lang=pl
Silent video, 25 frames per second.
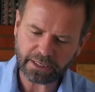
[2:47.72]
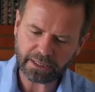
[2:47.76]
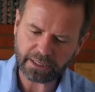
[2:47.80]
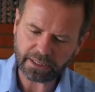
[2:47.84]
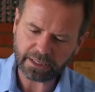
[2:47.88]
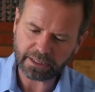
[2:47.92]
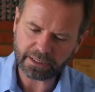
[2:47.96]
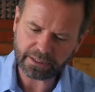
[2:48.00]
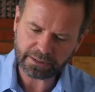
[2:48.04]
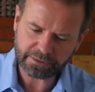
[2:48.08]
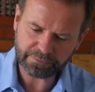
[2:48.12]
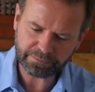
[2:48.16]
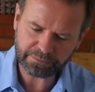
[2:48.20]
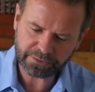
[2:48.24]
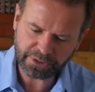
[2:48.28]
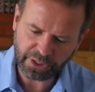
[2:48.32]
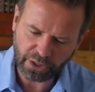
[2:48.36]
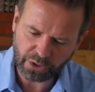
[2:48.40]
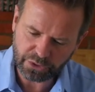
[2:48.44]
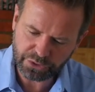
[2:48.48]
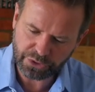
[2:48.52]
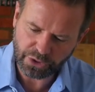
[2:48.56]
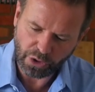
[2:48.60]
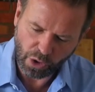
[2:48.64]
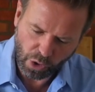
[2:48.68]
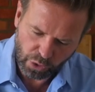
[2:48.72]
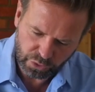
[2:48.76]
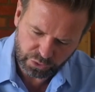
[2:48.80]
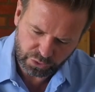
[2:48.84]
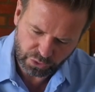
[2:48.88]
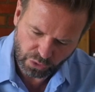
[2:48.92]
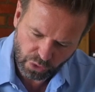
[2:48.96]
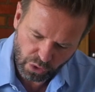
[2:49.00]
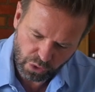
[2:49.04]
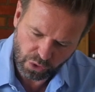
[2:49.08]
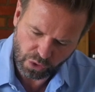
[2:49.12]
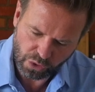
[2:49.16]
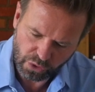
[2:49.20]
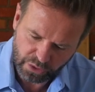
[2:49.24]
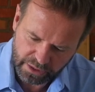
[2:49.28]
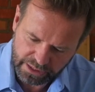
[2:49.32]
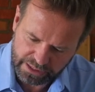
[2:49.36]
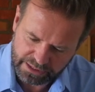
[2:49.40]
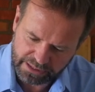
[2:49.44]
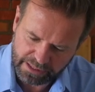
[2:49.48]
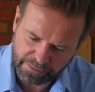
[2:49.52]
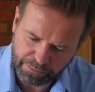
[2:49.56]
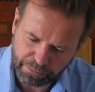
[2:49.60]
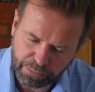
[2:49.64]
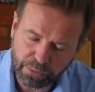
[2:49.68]
e, nie chodzi o to
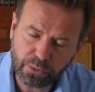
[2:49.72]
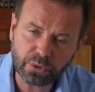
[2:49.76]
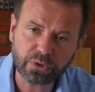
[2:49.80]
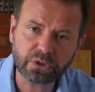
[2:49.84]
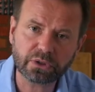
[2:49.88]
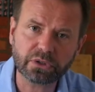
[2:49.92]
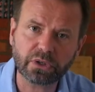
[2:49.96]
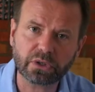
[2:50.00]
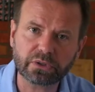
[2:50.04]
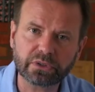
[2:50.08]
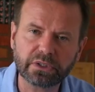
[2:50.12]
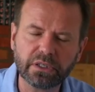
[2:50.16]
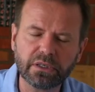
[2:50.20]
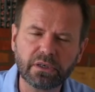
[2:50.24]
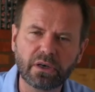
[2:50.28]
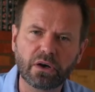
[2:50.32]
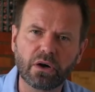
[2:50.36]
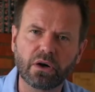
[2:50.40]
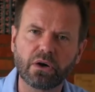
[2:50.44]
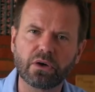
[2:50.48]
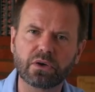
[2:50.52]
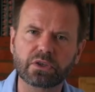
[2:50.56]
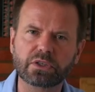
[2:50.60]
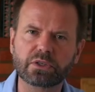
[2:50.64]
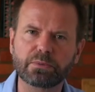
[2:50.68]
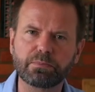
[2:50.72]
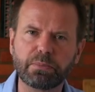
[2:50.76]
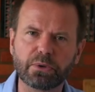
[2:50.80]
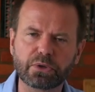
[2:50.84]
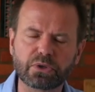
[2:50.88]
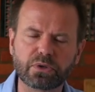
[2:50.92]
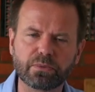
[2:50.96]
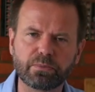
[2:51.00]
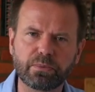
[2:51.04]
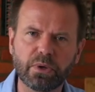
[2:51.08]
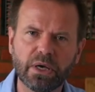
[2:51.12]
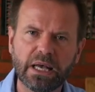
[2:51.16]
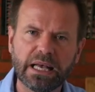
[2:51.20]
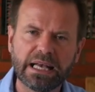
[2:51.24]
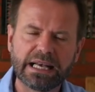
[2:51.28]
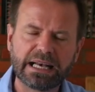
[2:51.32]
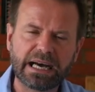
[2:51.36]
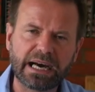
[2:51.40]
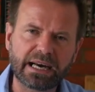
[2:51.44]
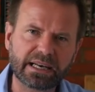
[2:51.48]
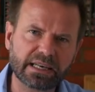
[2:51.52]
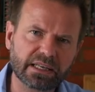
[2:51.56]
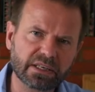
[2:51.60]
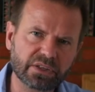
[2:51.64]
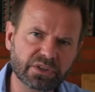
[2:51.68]
konkretne płótno, tylko o sposób
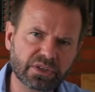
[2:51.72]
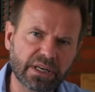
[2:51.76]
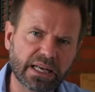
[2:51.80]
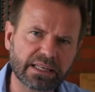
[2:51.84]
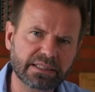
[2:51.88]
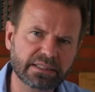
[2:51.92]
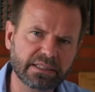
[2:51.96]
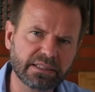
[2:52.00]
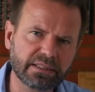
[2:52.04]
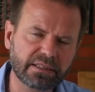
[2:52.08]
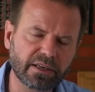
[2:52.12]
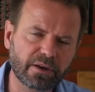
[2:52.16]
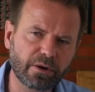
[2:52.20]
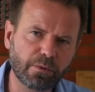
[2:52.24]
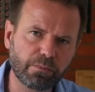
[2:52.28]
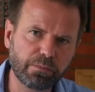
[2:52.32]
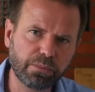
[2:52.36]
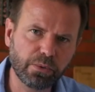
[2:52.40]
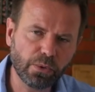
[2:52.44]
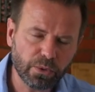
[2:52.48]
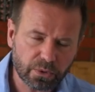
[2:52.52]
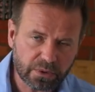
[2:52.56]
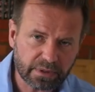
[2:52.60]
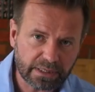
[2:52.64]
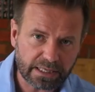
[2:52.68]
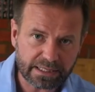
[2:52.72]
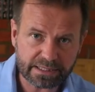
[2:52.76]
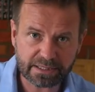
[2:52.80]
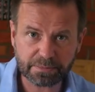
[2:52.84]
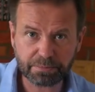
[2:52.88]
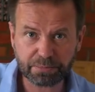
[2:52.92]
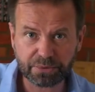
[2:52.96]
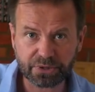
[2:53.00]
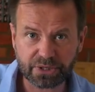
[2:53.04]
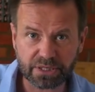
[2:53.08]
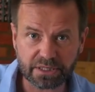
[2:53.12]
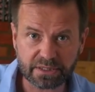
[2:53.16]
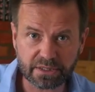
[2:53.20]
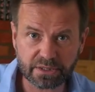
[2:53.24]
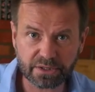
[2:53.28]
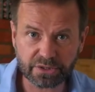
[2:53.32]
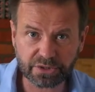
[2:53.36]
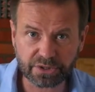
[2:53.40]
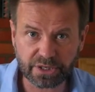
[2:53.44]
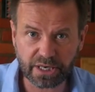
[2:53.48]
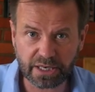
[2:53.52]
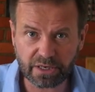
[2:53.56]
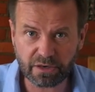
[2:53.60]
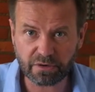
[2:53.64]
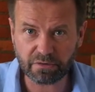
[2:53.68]
aranżacji tego płótna z
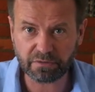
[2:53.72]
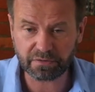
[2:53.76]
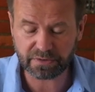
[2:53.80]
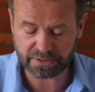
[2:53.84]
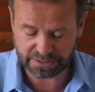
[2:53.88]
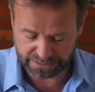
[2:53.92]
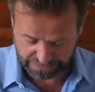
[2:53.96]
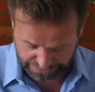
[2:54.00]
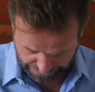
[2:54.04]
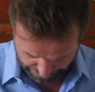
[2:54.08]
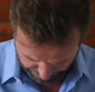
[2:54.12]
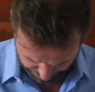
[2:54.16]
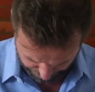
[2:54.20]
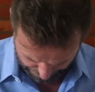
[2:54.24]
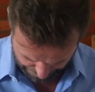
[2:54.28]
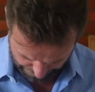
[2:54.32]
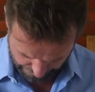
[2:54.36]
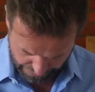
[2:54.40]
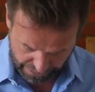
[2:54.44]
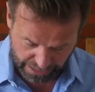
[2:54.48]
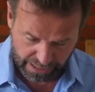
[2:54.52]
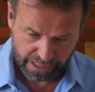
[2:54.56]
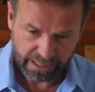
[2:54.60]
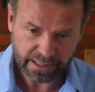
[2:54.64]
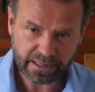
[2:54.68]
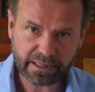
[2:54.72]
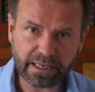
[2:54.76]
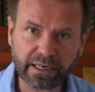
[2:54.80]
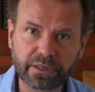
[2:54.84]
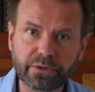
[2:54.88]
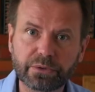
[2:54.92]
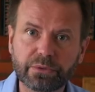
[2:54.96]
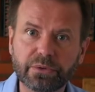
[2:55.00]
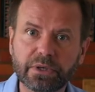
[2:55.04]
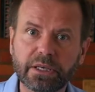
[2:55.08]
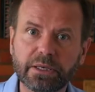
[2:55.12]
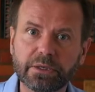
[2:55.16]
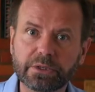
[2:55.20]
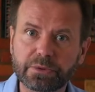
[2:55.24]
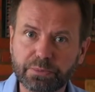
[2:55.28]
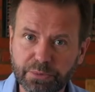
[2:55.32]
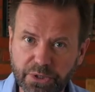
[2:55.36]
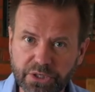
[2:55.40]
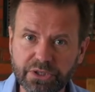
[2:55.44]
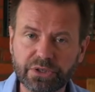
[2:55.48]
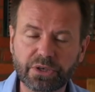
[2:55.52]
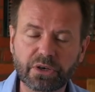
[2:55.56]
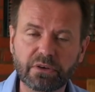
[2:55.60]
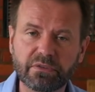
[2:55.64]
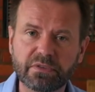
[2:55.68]
przestrzenią wystawy, na której, z
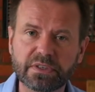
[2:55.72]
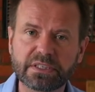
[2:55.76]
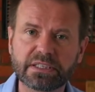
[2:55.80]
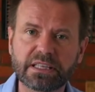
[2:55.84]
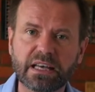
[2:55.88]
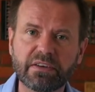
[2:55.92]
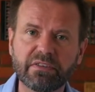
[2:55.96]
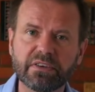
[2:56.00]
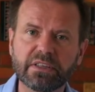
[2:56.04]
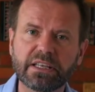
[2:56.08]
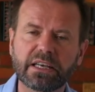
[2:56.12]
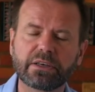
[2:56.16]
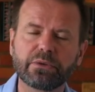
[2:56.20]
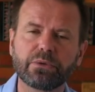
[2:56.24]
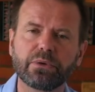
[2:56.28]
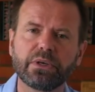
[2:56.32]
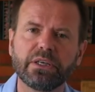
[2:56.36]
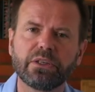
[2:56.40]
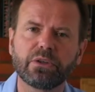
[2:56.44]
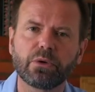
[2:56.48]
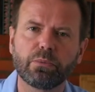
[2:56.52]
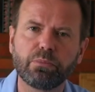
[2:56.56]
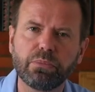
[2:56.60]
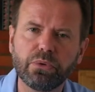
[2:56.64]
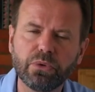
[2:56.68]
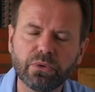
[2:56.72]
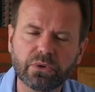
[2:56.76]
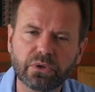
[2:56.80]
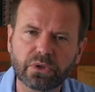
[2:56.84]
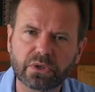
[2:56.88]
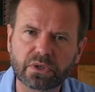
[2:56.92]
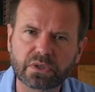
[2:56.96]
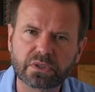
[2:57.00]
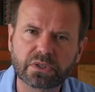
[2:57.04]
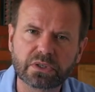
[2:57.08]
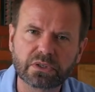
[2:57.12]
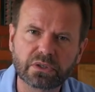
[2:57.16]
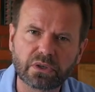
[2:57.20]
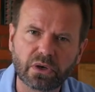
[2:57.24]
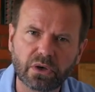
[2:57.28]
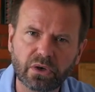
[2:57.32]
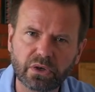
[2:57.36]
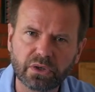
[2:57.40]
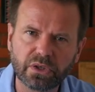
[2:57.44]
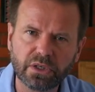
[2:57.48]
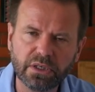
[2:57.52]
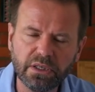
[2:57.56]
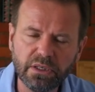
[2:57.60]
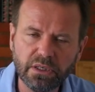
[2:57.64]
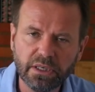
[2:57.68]
przestrzenią wystawy, na której to płótno
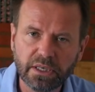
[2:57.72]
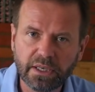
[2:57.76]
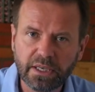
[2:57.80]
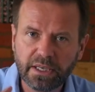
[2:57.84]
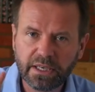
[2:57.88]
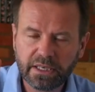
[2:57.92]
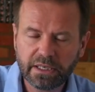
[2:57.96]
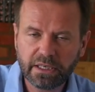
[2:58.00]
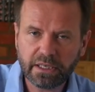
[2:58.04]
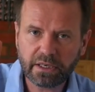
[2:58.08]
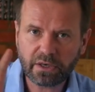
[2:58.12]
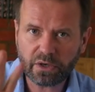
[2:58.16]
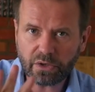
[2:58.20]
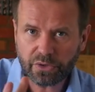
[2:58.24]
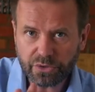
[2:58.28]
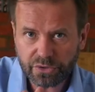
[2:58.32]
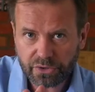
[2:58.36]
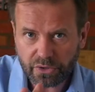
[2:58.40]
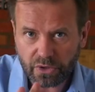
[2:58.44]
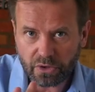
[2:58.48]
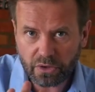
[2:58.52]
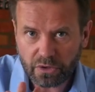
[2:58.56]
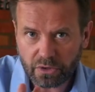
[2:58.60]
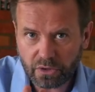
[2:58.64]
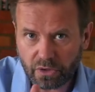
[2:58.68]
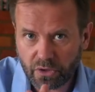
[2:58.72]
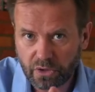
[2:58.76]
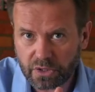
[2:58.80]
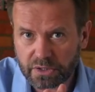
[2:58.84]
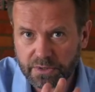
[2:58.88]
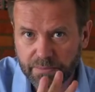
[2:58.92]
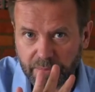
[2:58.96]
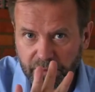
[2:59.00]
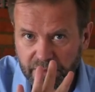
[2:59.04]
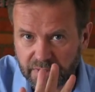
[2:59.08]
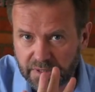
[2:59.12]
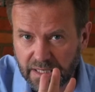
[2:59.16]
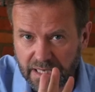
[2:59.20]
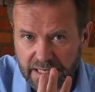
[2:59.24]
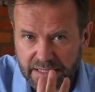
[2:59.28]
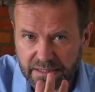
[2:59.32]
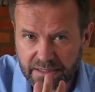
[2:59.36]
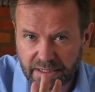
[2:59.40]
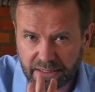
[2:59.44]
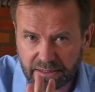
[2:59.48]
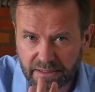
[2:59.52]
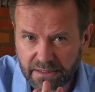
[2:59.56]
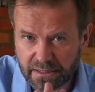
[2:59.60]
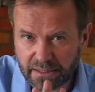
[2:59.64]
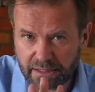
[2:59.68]
stoi i chodzi o
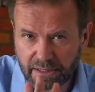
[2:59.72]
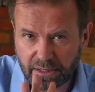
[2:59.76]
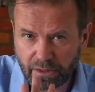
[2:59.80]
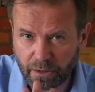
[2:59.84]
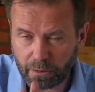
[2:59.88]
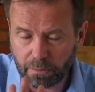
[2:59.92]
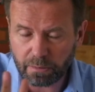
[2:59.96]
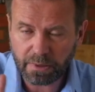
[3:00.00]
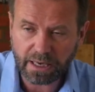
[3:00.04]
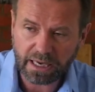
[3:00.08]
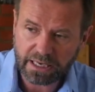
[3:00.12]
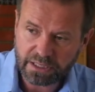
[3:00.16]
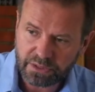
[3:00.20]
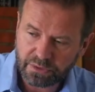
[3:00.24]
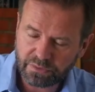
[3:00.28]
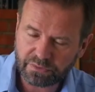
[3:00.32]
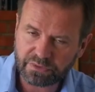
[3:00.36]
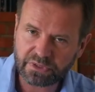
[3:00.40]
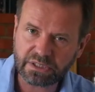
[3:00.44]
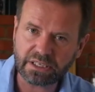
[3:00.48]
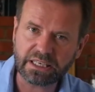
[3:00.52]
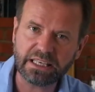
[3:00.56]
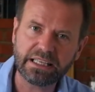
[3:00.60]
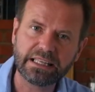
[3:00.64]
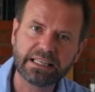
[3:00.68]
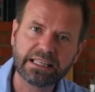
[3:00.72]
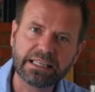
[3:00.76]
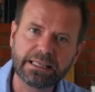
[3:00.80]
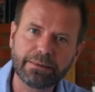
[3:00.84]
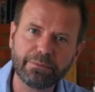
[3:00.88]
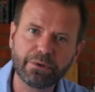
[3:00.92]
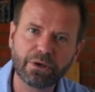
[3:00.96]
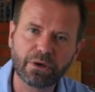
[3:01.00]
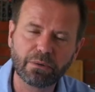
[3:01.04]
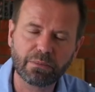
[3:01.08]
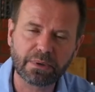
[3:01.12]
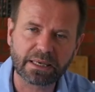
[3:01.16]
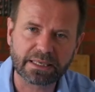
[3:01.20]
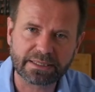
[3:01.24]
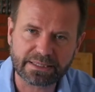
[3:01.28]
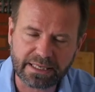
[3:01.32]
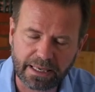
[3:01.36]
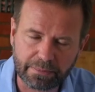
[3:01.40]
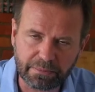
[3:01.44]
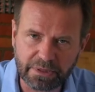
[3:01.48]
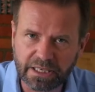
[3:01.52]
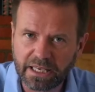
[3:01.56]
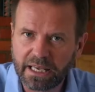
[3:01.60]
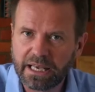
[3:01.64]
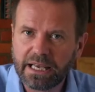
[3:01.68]
korespondencję tych obrazów z innymi
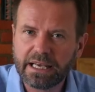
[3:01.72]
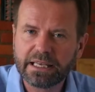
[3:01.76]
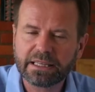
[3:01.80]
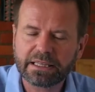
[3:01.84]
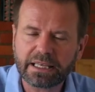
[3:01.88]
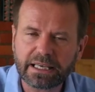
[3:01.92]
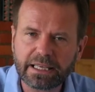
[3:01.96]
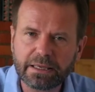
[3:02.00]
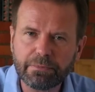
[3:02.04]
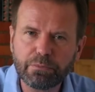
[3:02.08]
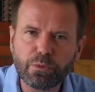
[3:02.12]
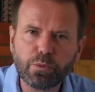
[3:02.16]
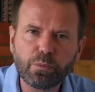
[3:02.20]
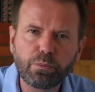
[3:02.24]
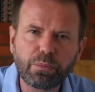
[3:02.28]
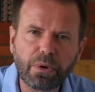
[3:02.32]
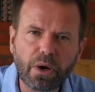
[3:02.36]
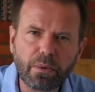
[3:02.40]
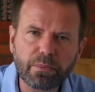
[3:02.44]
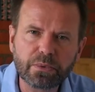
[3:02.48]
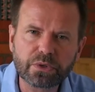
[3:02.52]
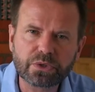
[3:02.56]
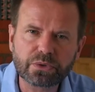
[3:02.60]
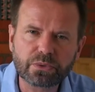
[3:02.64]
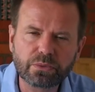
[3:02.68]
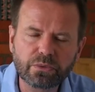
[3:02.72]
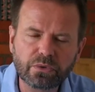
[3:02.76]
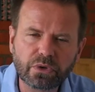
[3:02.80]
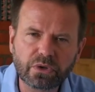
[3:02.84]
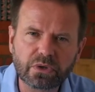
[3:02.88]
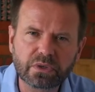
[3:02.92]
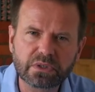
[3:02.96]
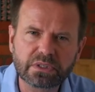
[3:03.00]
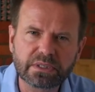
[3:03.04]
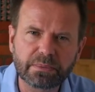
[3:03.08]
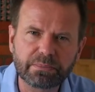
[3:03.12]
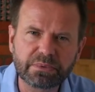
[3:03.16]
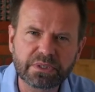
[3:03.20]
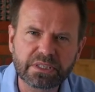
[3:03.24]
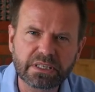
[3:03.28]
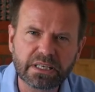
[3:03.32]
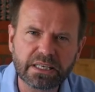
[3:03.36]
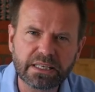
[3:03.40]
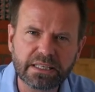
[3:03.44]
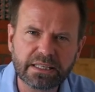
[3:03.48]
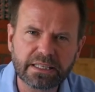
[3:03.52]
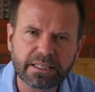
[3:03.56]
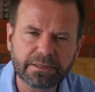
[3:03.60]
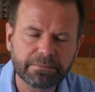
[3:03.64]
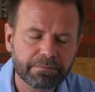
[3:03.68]
obrazami. Taki był pomysł
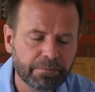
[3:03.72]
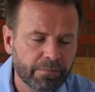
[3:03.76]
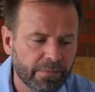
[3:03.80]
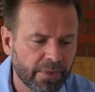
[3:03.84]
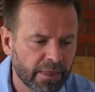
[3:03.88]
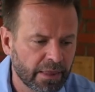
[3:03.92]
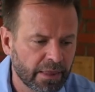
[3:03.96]
koncepcyjny